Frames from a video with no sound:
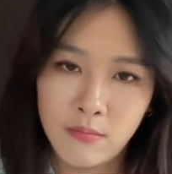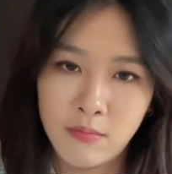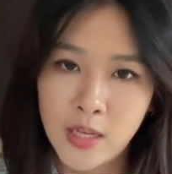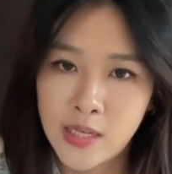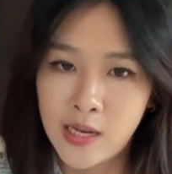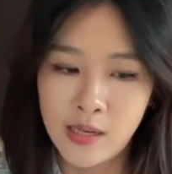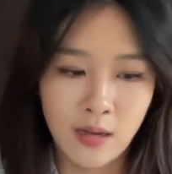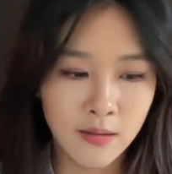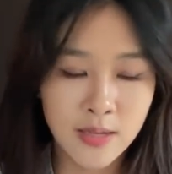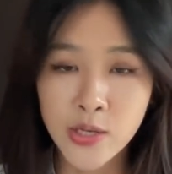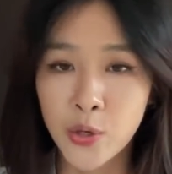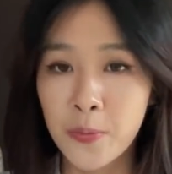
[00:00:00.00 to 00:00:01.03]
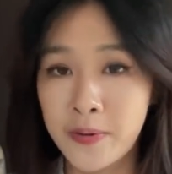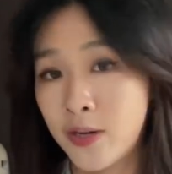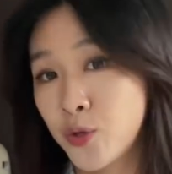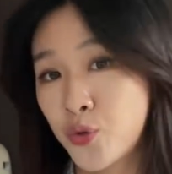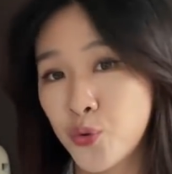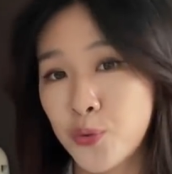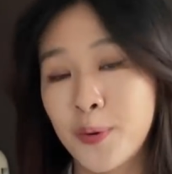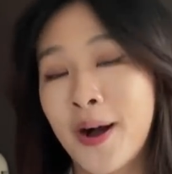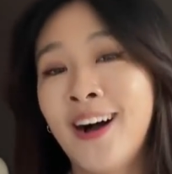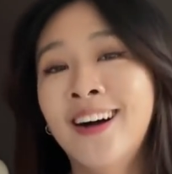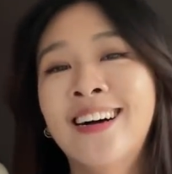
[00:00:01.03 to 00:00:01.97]
大家一样自由表述
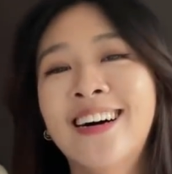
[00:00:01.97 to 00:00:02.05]
吧。